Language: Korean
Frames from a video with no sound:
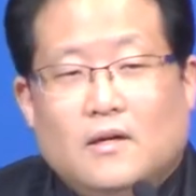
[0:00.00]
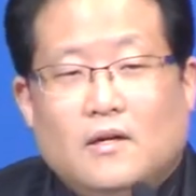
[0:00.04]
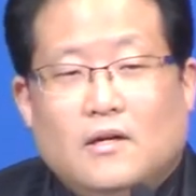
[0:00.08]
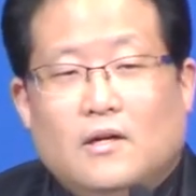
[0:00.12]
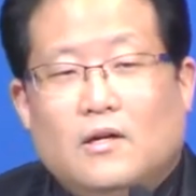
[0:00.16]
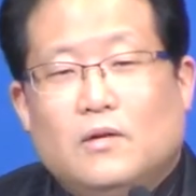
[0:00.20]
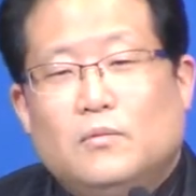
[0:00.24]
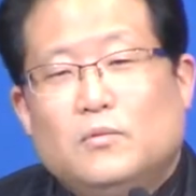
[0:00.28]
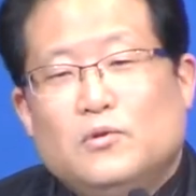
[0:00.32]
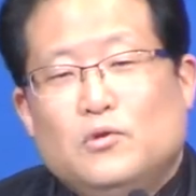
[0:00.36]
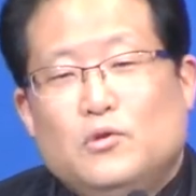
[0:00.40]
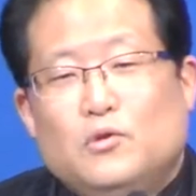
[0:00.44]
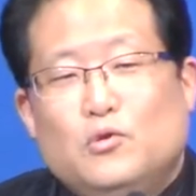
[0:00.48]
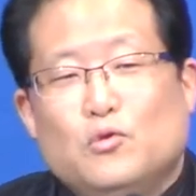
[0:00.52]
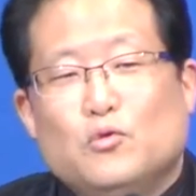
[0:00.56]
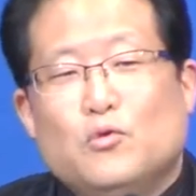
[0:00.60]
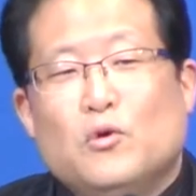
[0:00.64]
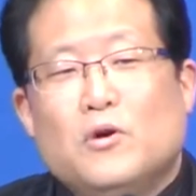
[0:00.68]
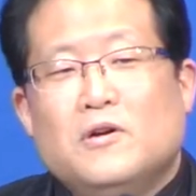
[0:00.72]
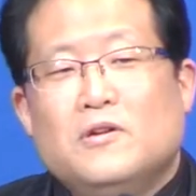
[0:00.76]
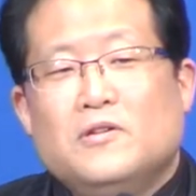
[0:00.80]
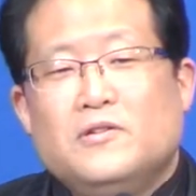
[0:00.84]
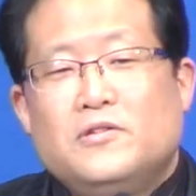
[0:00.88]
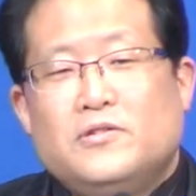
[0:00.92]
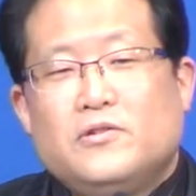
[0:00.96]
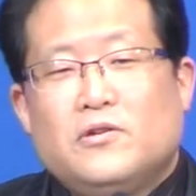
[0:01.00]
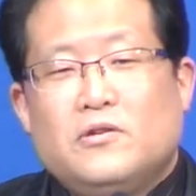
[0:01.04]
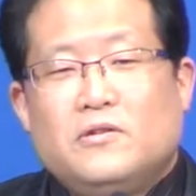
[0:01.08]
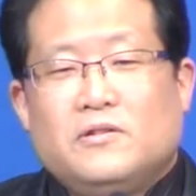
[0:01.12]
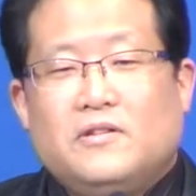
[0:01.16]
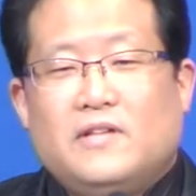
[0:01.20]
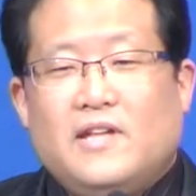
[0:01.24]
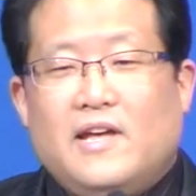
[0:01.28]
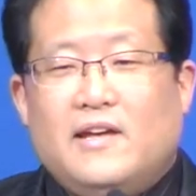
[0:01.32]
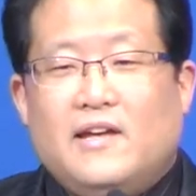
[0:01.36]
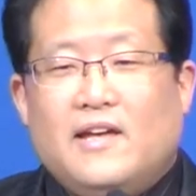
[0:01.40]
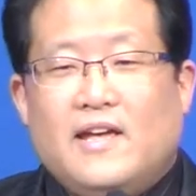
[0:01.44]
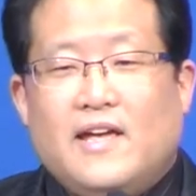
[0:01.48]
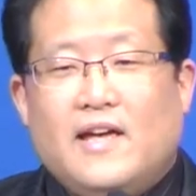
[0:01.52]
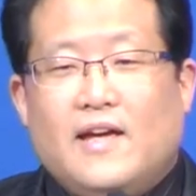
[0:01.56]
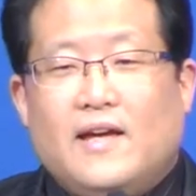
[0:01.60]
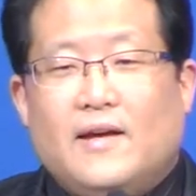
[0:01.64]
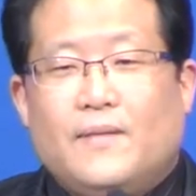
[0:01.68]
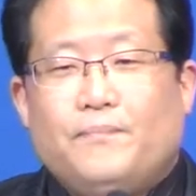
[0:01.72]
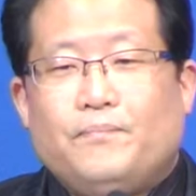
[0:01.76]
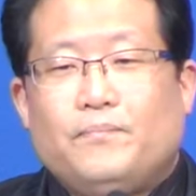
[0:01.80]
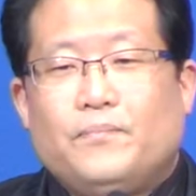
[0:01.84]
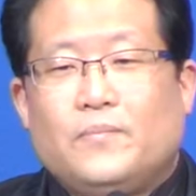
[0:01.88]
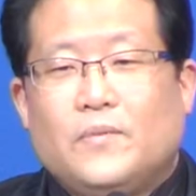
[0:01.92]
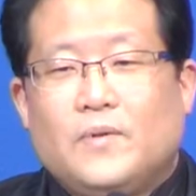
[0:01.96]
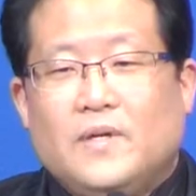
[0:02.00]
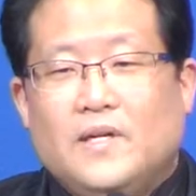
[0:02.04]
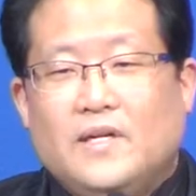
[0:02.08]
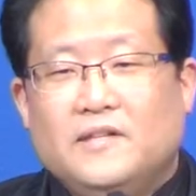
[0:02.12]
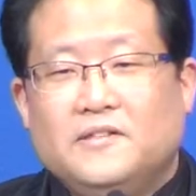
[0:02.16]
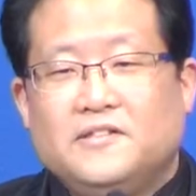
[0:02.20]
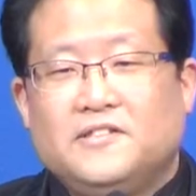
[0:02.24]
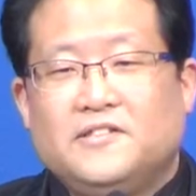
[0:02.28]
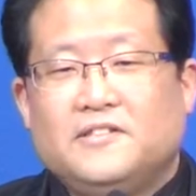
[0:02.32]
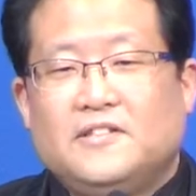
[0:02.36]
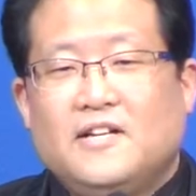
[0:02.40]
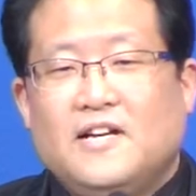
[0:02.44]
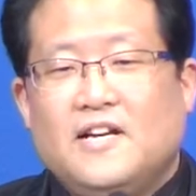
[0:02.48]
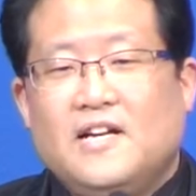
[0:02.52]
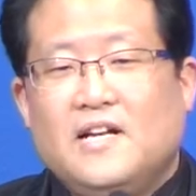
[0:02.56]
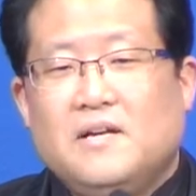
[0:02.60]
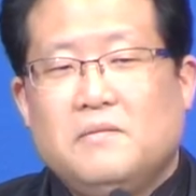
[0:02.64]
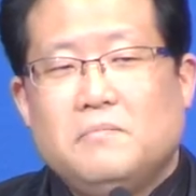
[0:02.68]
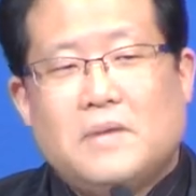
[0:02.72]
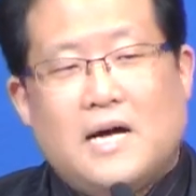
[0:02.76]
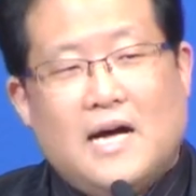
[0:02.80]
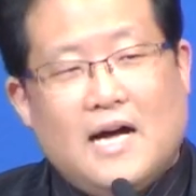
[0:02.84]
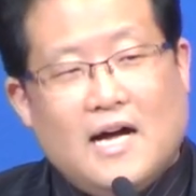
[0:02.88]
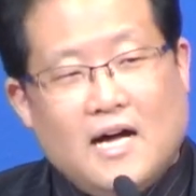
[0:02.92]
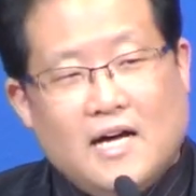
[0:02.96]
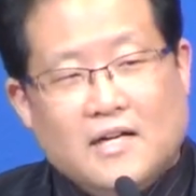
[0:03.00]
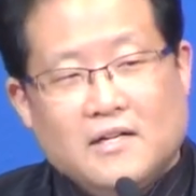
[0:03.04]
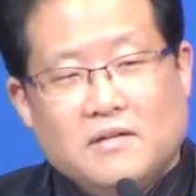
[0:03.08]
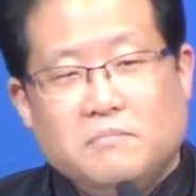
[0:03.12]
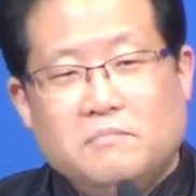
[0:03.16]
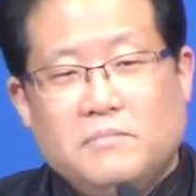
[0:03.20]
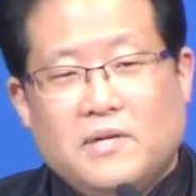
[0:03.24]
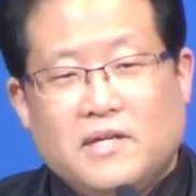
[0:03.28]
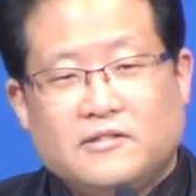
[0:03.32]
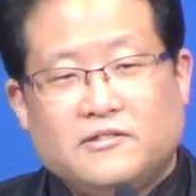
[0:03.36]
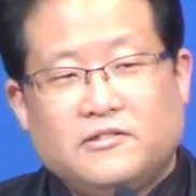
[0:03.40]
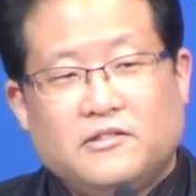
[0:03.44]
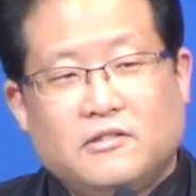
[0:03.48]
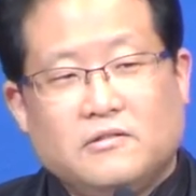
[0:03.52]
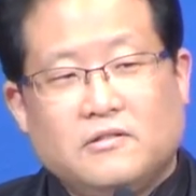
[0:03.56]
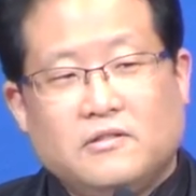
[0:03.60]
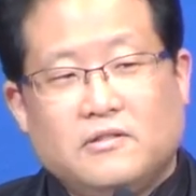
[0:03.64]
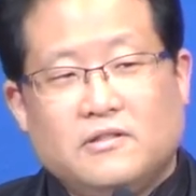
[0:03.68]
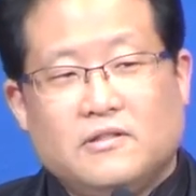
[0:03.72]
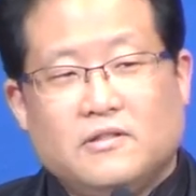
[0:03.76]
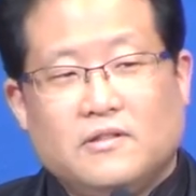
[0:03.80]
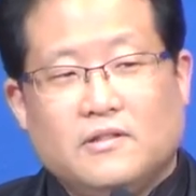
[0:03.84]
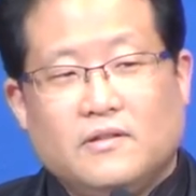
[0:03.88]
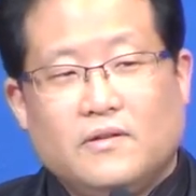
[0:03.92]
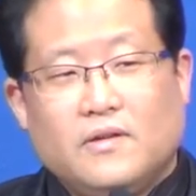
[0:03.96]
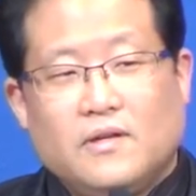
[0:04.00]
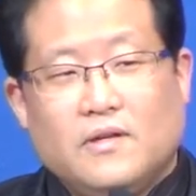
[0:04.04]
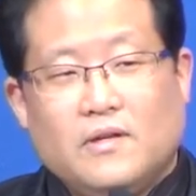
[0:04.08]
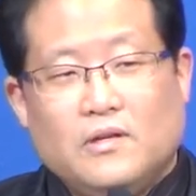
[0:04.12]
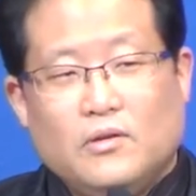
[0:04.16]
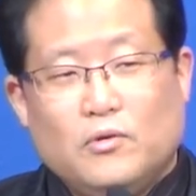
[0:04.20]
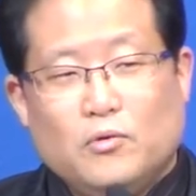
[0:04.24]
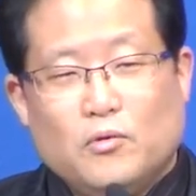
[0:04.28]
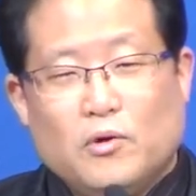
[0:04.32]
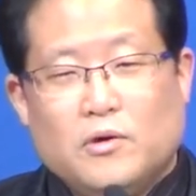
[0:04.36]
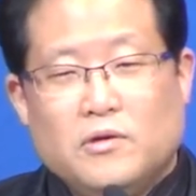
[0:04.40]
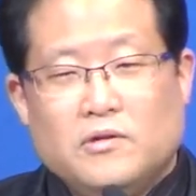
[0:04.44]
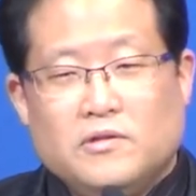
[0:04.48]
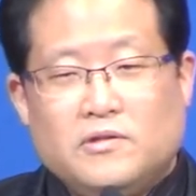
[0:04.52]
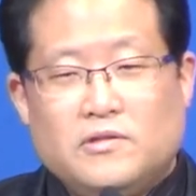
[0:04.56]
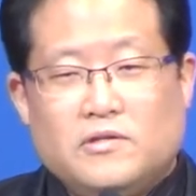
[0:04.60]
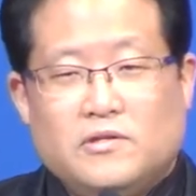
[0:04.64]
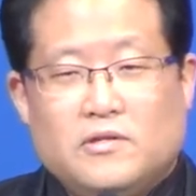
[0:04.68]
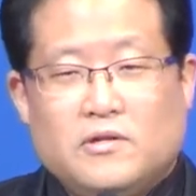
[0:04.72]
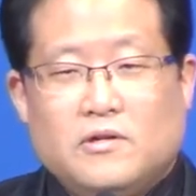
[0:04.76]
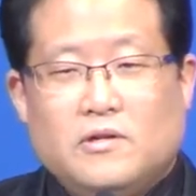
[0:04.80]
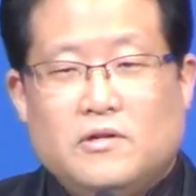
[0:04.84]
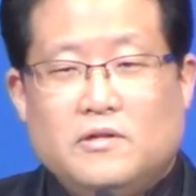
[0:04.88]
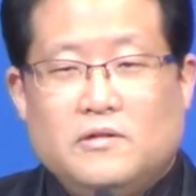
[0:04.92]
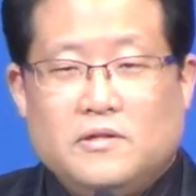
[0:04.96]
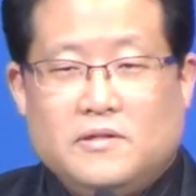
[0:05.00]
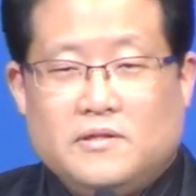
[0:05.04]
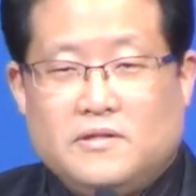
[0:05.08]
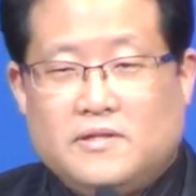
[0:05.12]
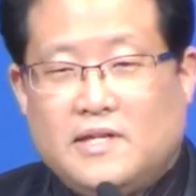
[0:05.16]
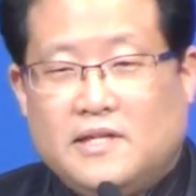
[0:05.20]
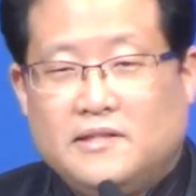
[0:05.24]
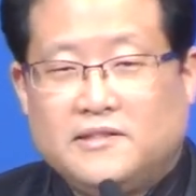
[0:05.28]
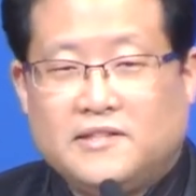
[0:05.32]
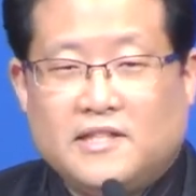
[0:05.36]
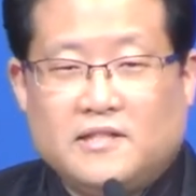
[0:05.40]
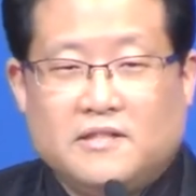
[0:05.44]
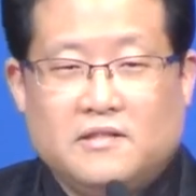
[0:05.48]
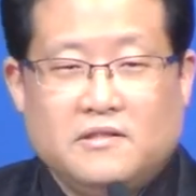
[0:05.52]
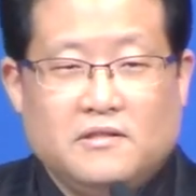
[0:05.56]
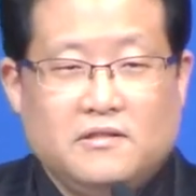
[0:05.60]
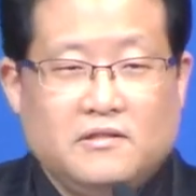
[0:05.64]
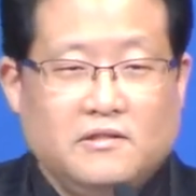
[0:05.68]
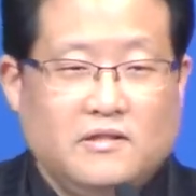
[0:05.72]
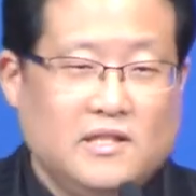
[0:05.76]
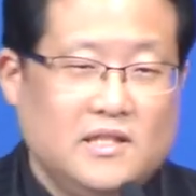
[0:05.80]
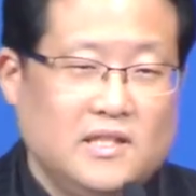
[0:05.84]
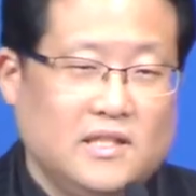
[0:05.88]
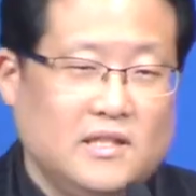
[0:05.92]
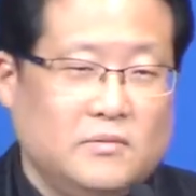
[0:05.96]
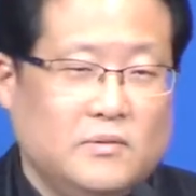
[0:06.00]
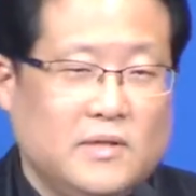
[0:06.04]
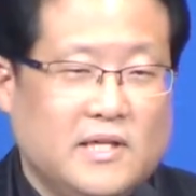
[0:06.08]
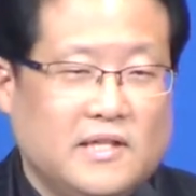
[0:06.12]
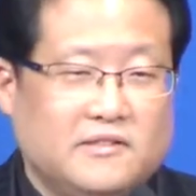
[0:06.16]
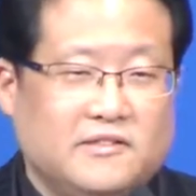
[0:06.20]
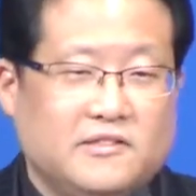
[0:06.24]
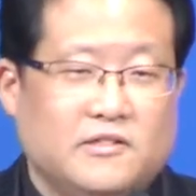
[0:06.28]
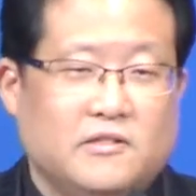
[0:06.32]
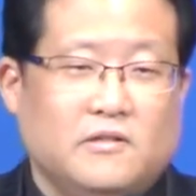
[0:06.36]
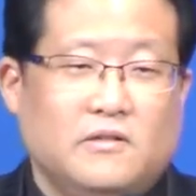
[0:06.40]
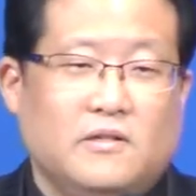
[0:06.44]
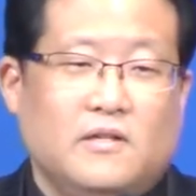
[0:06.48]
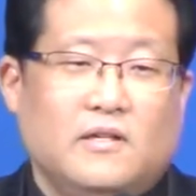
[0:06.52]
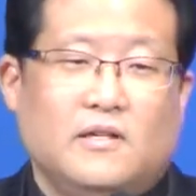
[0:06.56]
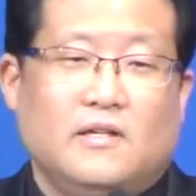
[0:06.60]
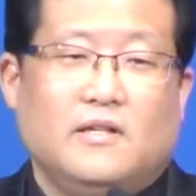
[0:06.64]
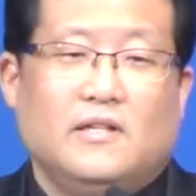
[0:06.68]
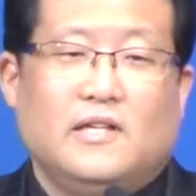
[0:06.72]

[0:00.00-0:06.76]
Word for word: 여러분 유월절 때에 이스라엘의 많은 백성들은 유월절 제사를 드리기 위해서